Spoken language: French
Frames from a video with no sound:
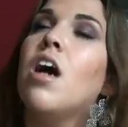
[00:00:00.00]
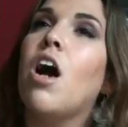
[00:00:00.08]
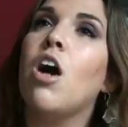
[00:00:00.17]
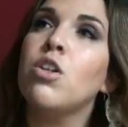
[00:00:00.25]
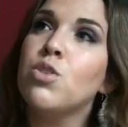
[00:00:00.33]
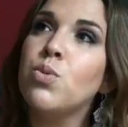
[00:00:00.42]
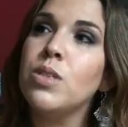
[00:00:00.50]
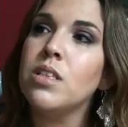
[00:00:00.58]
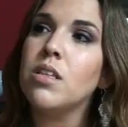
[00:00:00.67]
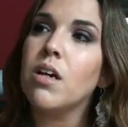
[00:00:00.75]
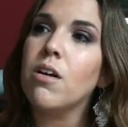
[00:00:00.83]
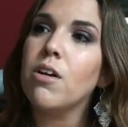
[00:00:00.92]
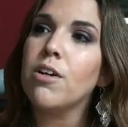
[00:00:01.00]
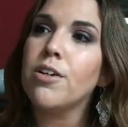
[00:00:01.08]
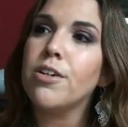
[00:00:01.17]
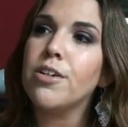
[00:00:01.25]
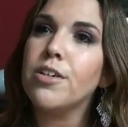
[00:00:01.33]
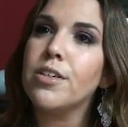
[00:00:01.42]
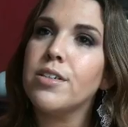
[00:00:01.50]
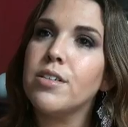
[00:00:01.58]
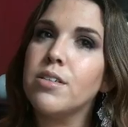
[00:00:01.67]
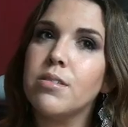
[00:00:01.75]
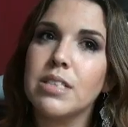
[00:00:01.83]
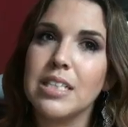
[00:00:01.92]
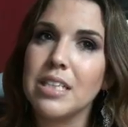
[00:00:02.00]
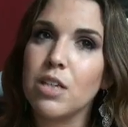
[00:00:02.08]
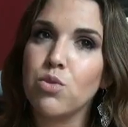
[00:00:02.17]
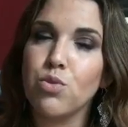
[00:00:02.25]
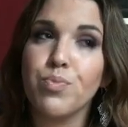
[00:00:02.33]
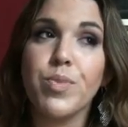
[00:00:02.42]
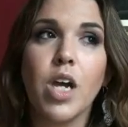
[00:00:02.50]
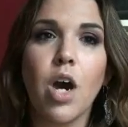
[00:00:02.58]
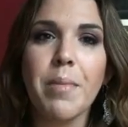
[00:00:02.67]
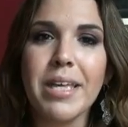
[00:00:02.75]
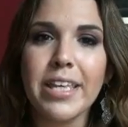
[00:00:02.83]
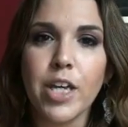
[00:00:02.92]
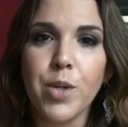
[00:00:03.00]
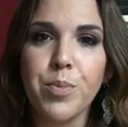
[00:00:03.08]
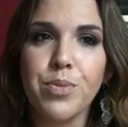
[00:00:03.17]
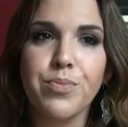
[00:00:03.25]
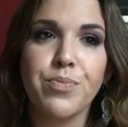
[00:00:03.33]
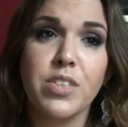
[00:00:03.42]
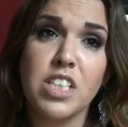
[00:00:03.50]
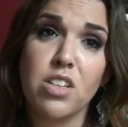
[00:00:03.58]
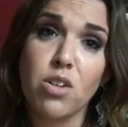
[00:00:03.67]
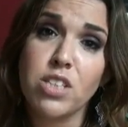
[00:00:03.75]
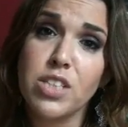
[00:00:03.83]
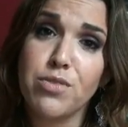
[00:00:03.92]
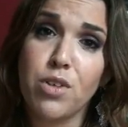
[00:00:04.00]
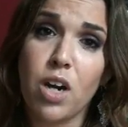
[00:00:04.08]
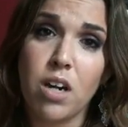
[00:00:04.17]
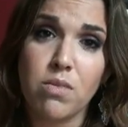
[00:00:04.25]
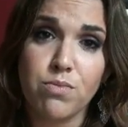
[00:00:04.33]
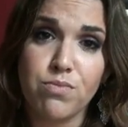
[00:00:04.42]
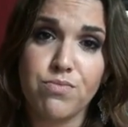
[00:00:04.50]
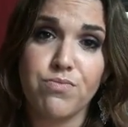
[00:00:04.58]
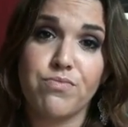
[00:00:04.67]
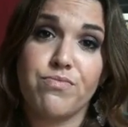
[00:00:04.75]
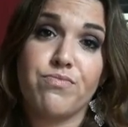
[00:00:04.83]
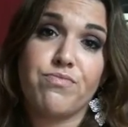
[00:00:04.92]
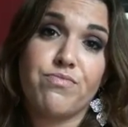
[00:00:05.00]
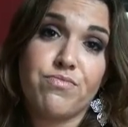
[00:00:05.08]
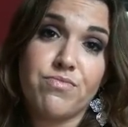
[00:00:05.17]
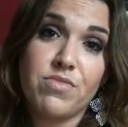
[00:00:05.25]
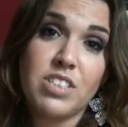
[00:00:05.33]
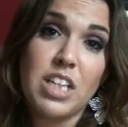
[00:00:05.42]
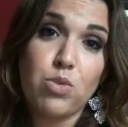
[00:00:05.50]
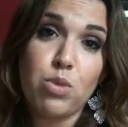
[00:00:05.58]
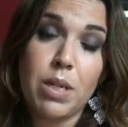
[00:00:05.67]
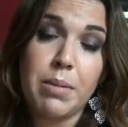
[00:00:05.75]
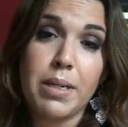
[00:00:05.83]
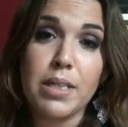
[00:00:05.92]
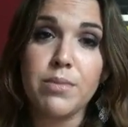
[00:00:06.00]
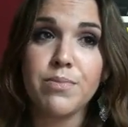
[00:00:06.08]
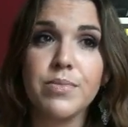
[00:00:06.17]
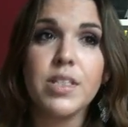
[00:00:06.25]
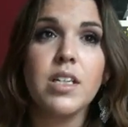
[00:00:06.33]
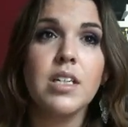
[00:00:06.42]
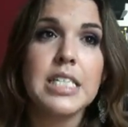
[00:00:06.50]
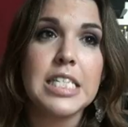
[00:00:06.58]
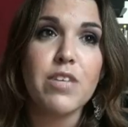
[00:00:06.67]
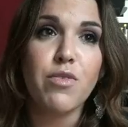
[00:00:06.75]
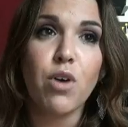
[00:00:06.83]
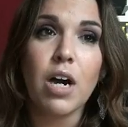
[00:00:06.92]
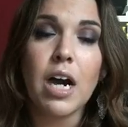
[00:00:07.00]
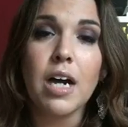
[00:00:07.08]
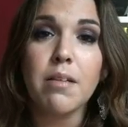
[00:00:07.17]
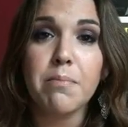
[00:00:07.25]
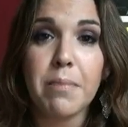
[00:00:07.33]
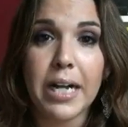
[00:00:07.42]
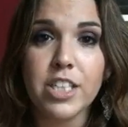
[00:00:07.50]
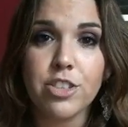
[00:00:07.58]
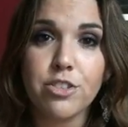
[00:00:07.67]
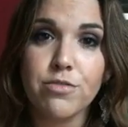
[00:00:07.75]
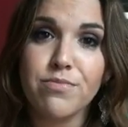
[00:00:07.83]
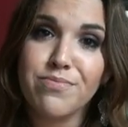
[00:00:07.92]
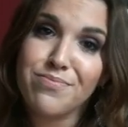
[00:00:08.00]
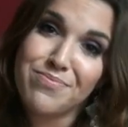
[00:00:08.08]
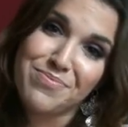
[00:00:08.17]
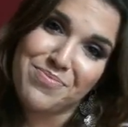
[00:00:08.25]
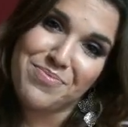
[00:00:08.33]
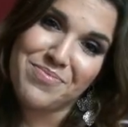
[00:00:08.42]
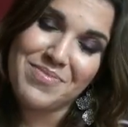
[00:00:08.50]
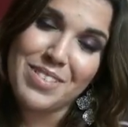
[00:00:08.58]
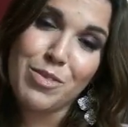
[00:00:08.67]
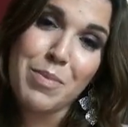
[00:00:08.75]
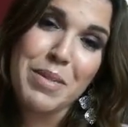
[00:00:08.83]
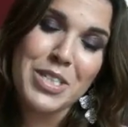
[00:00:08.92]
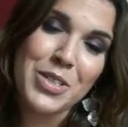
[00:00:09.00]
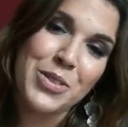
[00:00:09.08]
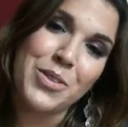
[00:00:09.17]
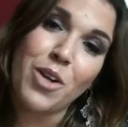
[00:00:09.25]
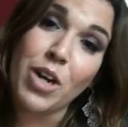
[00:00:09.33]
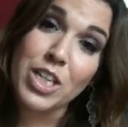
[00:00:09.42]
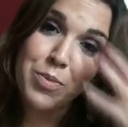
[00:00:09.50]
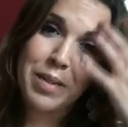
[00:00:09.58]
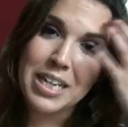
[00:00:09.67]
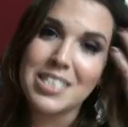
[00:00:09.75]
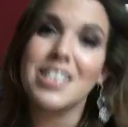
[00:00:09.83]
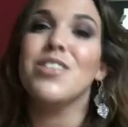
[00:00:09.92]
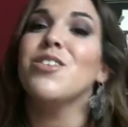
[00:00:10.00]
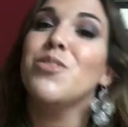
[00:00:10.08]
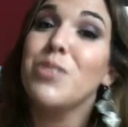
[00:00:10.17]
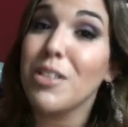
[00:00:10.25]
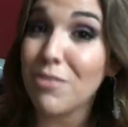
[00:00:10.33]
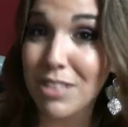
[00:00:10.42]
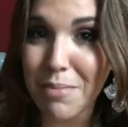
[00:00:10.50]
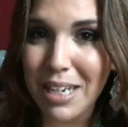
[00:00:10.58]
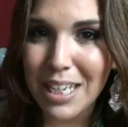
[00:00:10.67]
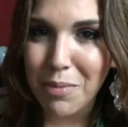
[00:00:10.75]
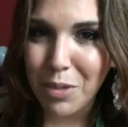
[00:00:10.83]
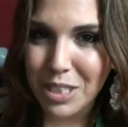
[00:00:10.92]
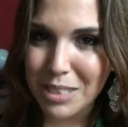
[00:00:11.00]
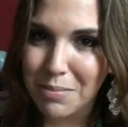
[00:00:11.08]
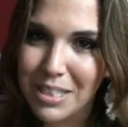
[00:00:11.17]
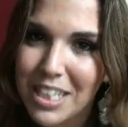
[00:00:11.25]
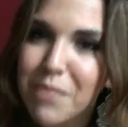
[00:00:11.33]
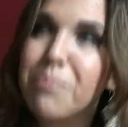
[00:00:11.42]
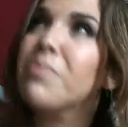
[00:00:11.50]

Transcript: Ensuite, euh, ça sera tout. En make-up, j'adore Sephora. Il y a tout là-bas. Sephora, MAC. Oui, parce qu'en région parisienne, nous avons des MAC à proximité.